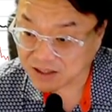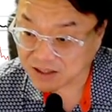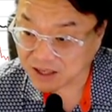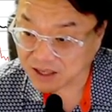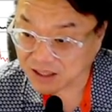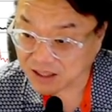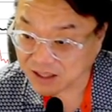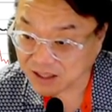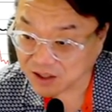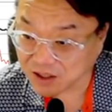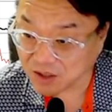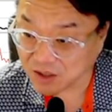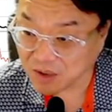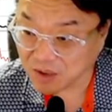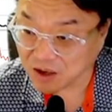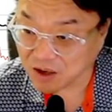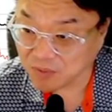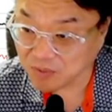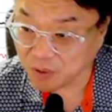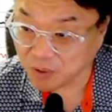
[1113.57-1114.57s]
상승할
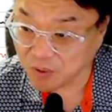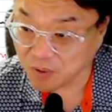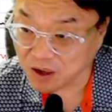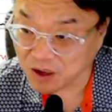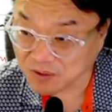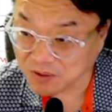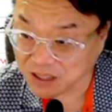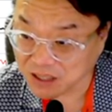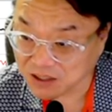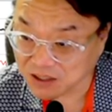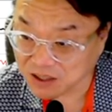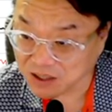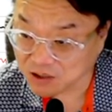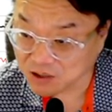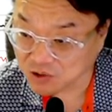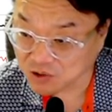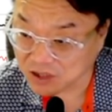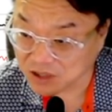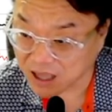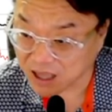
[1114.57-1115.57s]
때는 이만큼 폭만큼
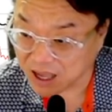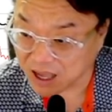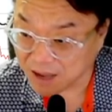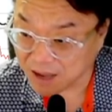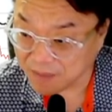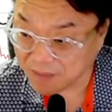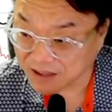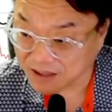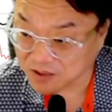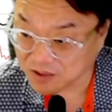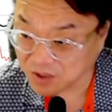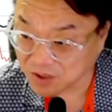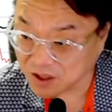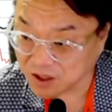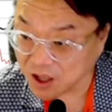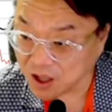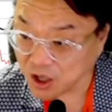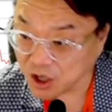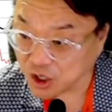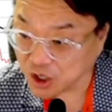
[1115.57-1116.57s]
상승할 수 있다.
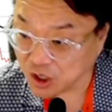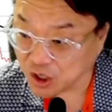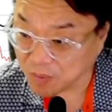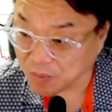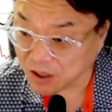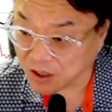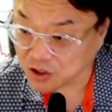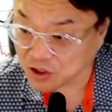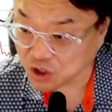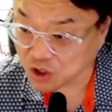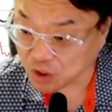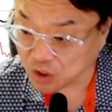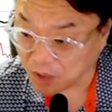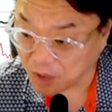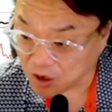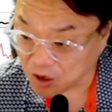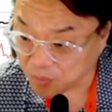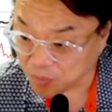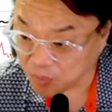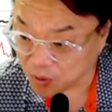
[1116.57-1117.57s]
봤으면
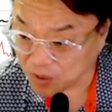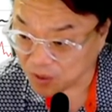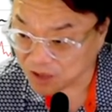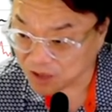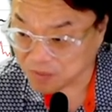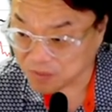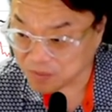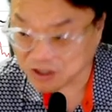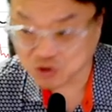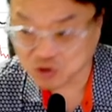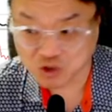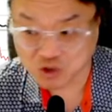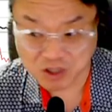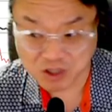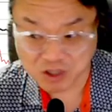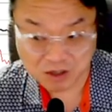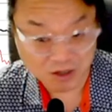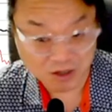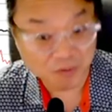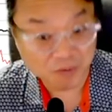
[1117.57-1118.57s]
빠질 때 이만큼 폭만큼
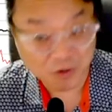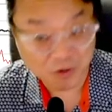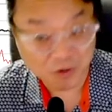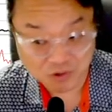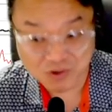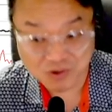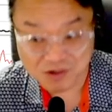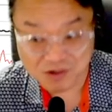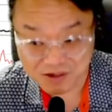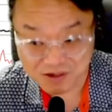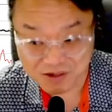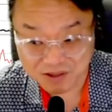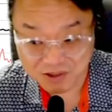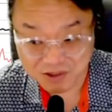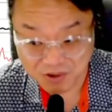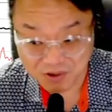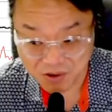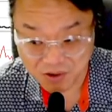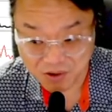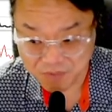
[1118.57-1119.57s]
빠질 수 있다. 그렇게 볼 수
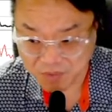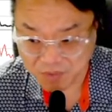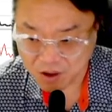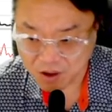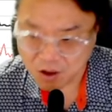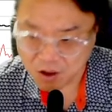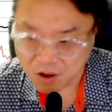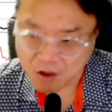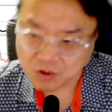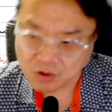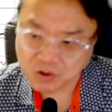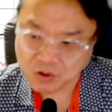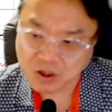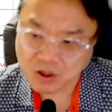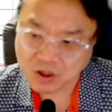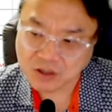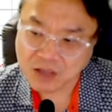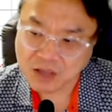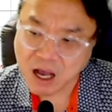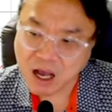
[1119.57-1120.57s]
있는 거거든요.
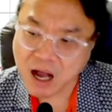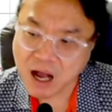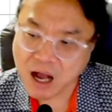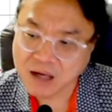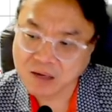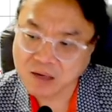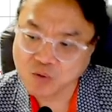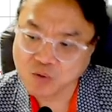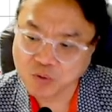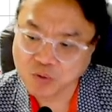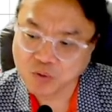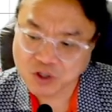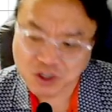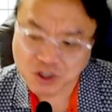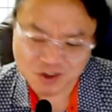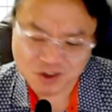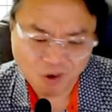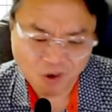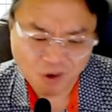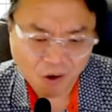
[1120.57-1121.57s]
그러니까 하락
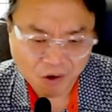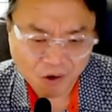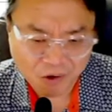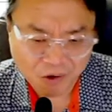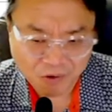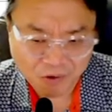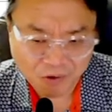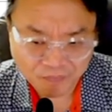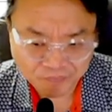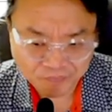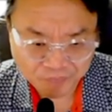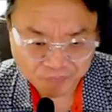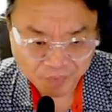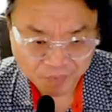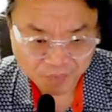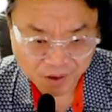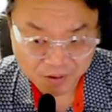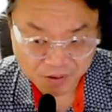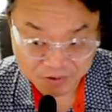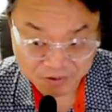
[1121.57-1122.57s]
목표치가 커요.
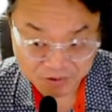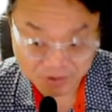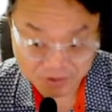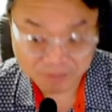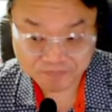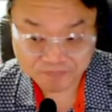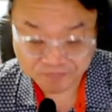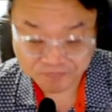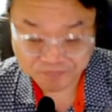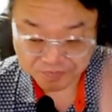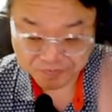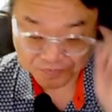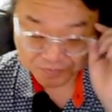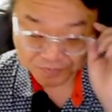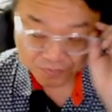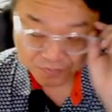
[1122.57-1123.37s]
그죠?